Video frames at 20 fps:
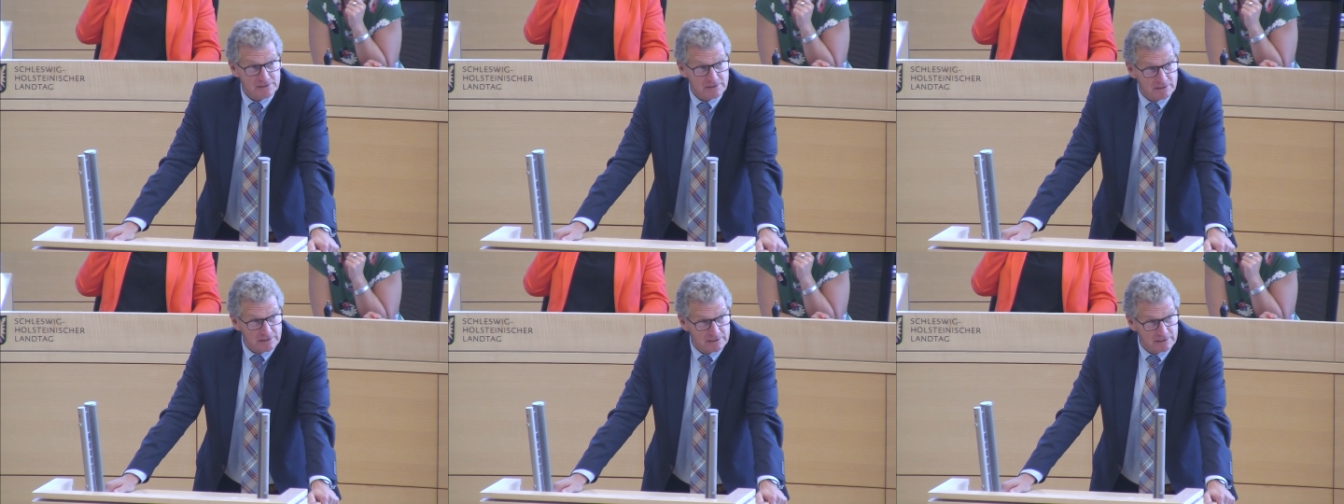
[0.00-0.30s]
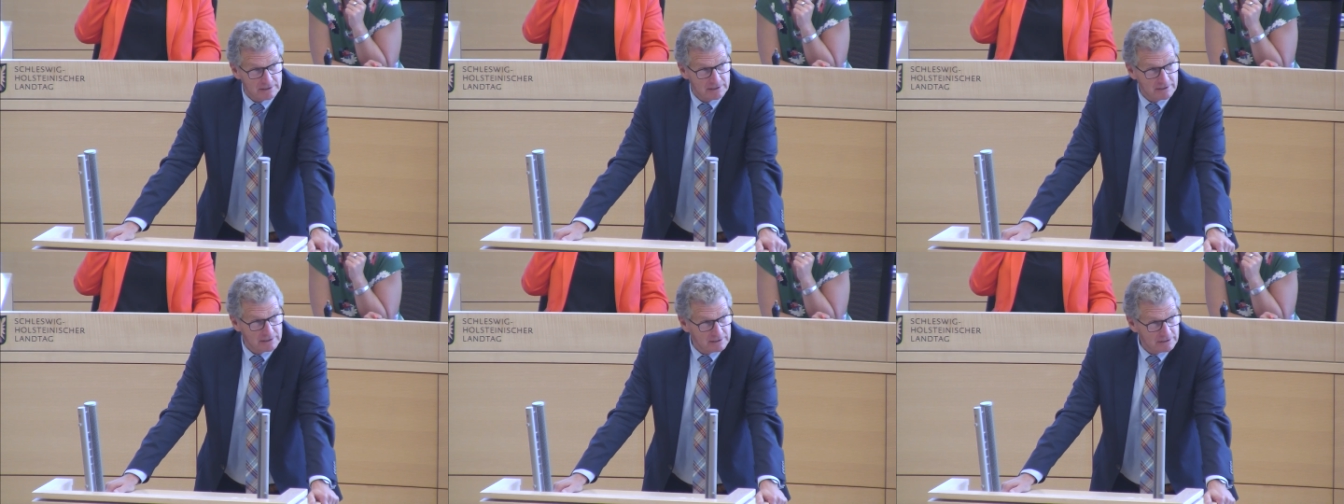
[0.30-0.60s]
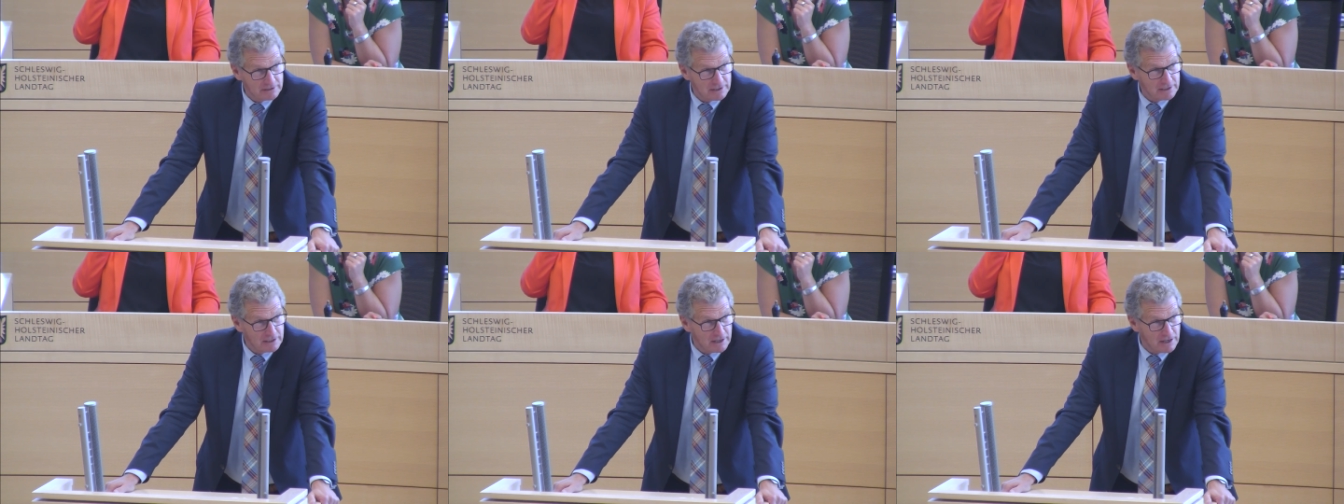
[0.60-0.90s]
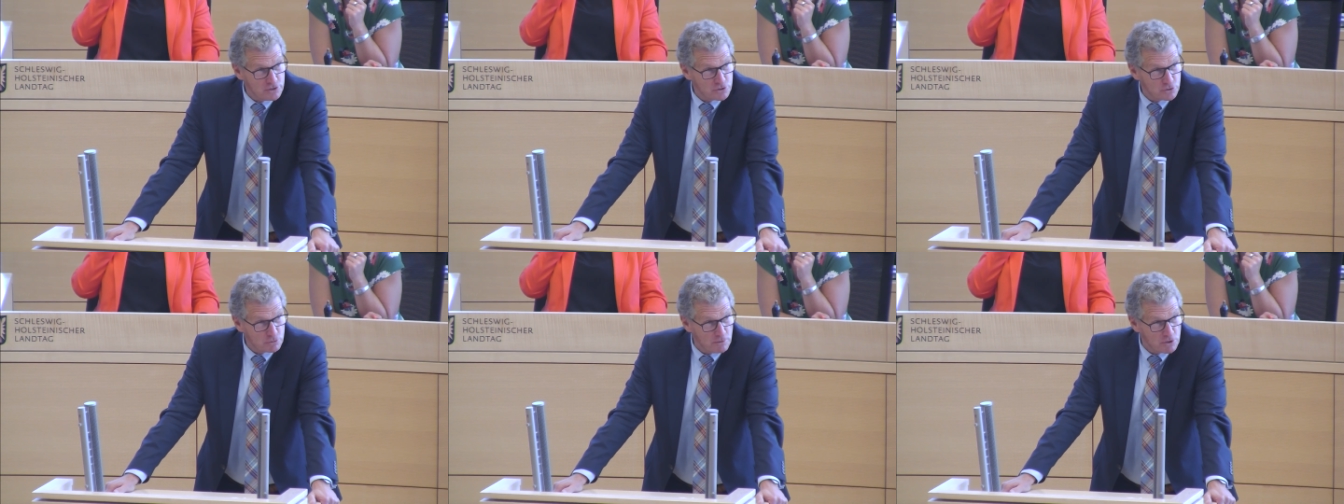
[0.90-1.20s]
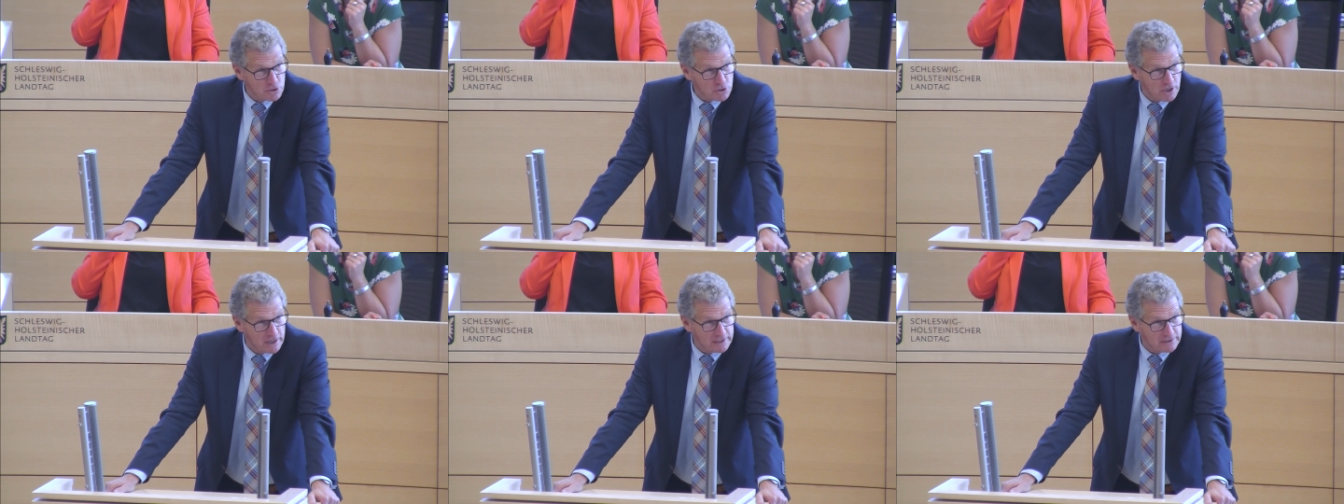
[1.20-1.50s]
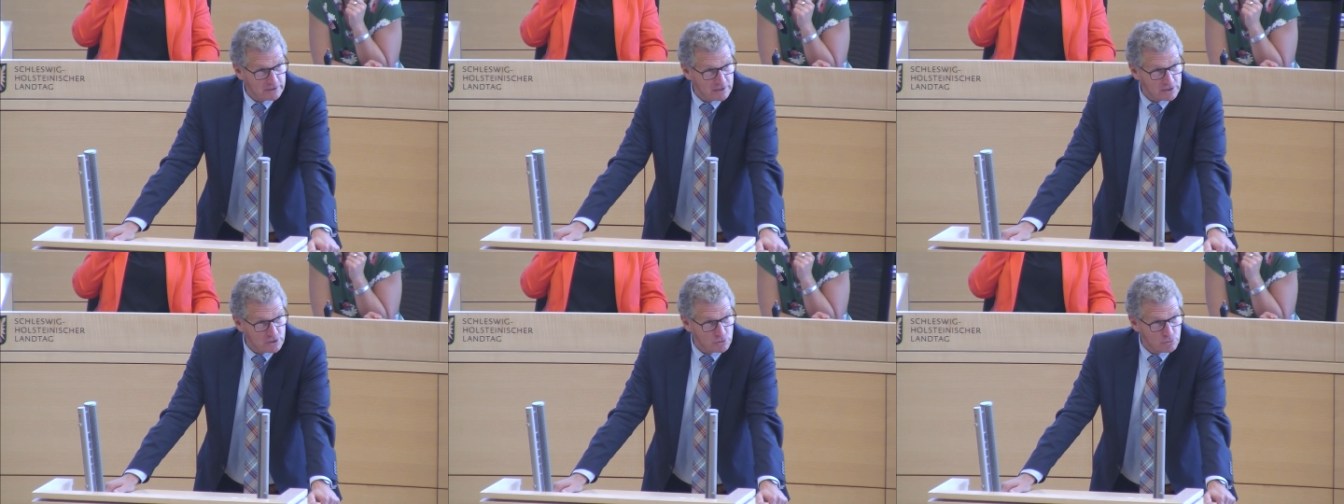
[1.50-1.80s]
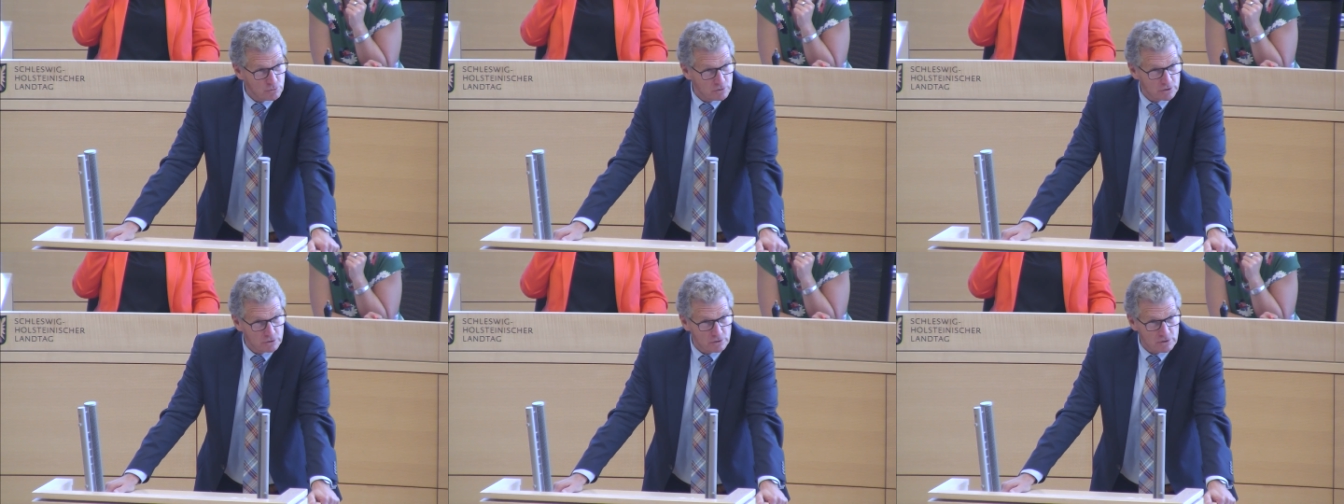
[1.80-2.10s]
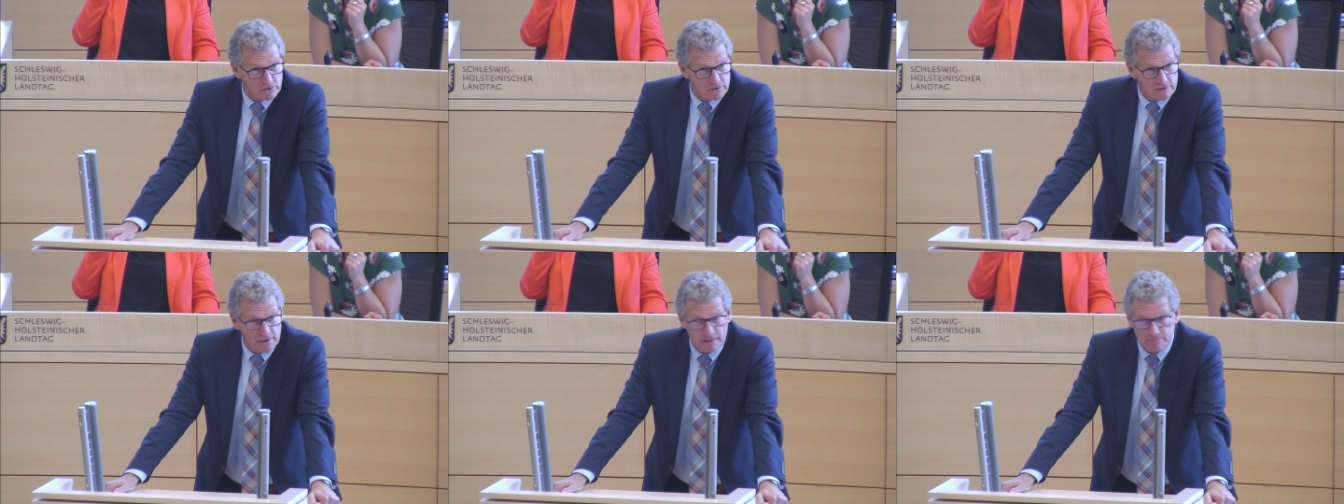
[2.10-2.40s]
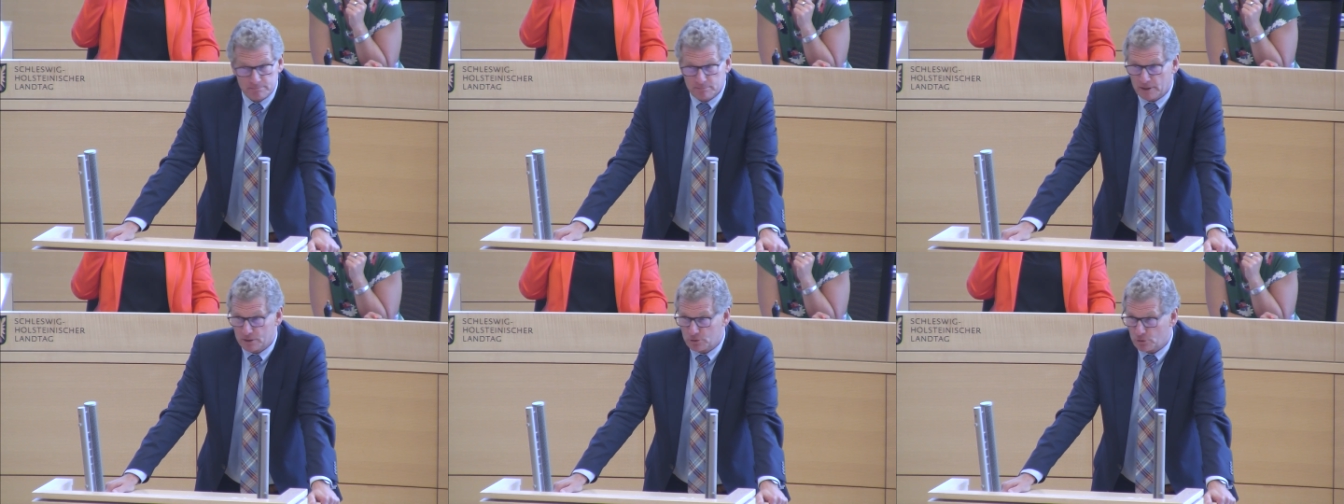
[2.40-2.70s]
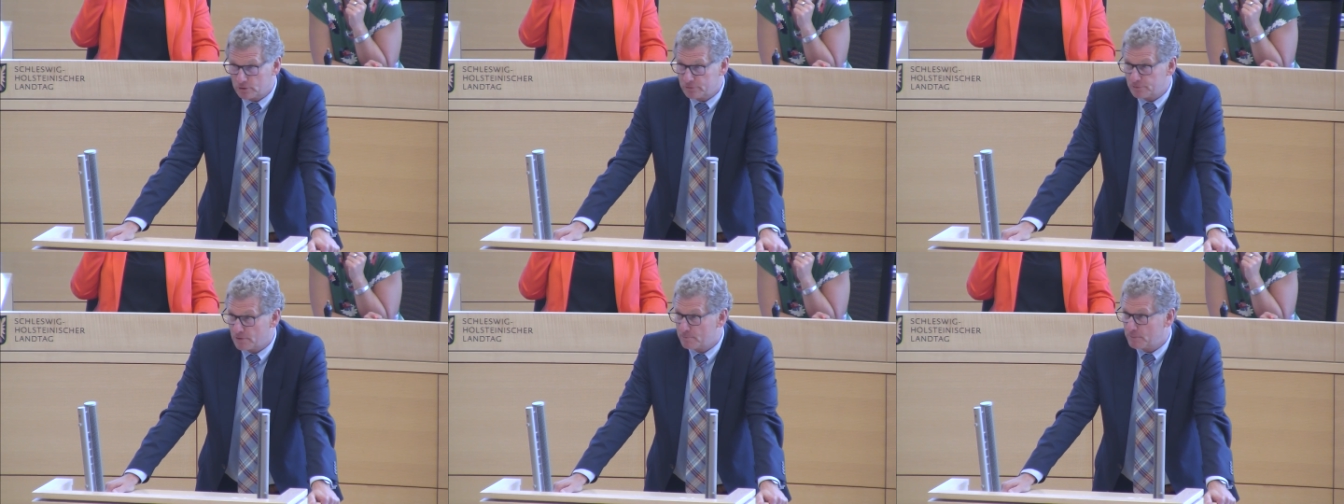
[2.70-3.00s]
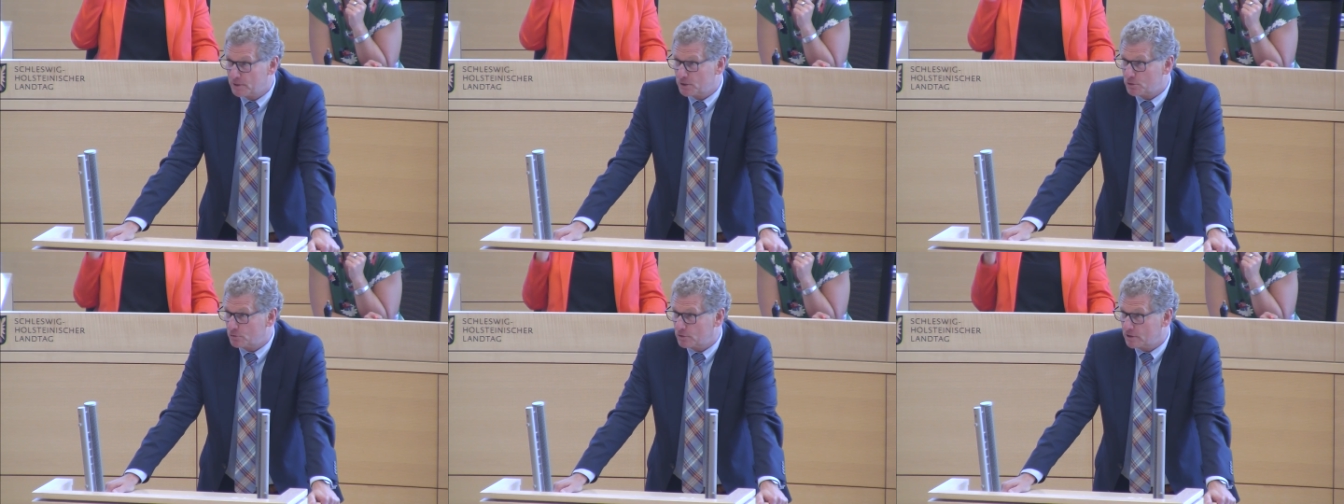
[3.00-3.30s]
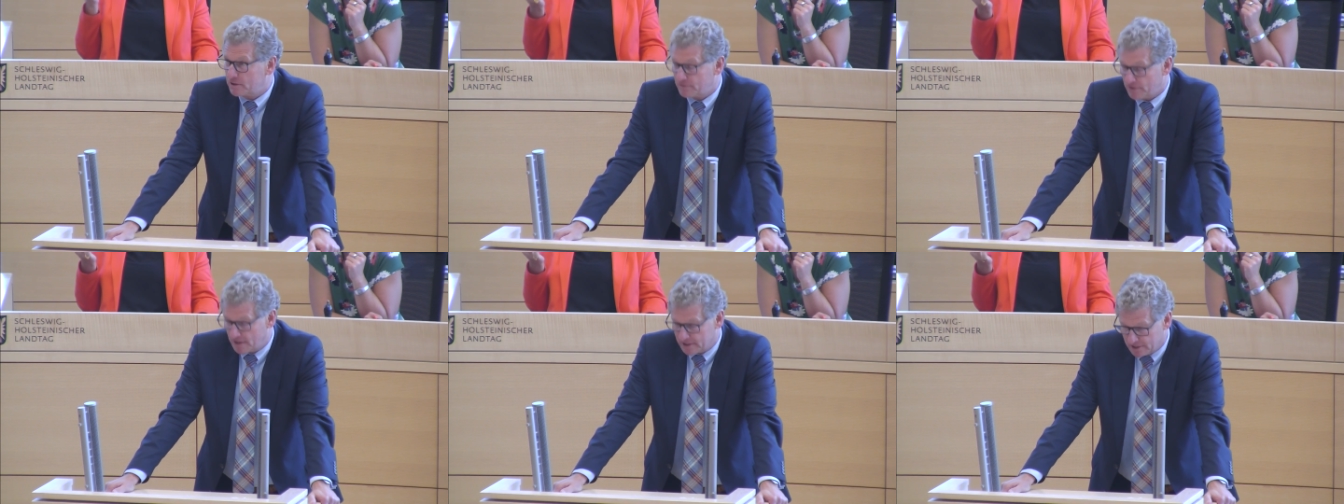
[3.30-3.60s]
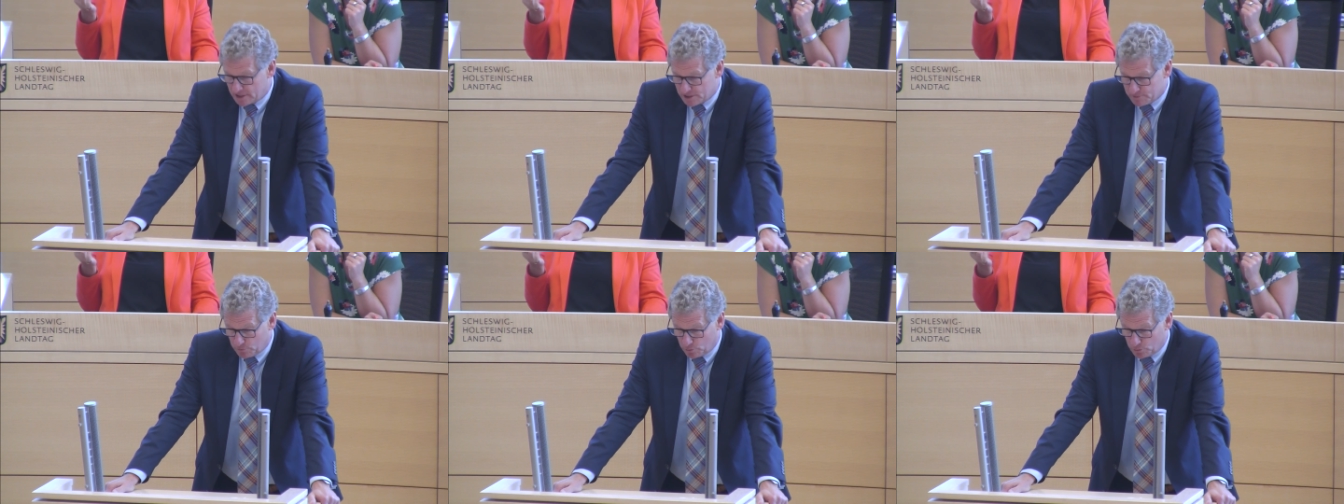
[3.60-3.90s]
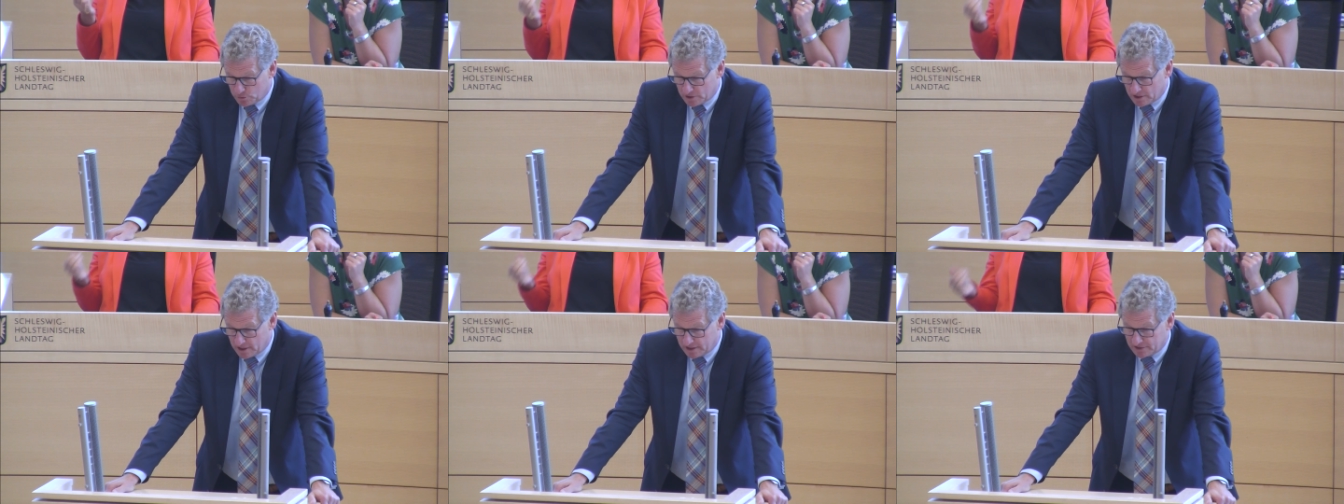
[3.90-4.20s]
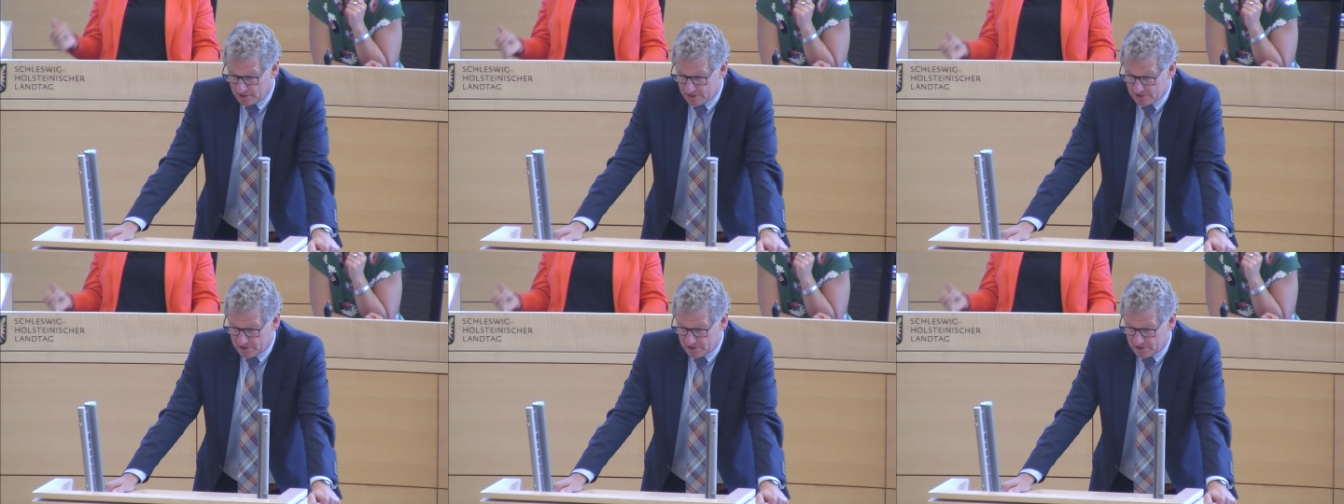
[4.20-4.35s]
Reisende den grenzüberschreitenden Zug genutzt haben. Bei neun Verbindungen waren das pro